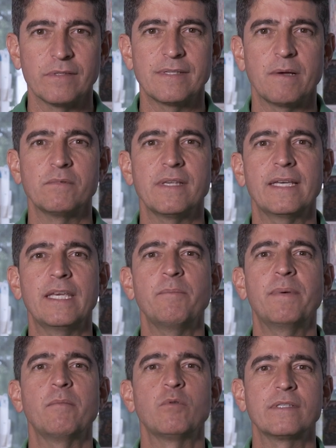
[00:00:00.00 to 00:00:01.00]
Estamos aqui
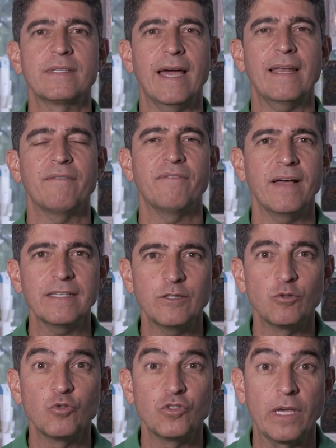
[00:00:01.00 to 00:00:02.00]
para buscar a face
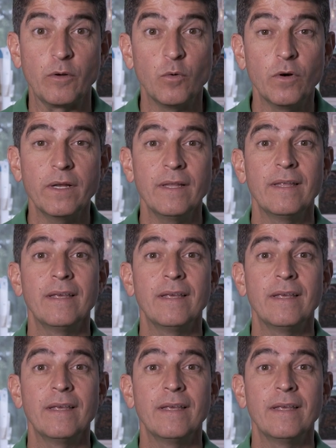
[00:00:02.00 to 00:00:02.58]
do Senhor,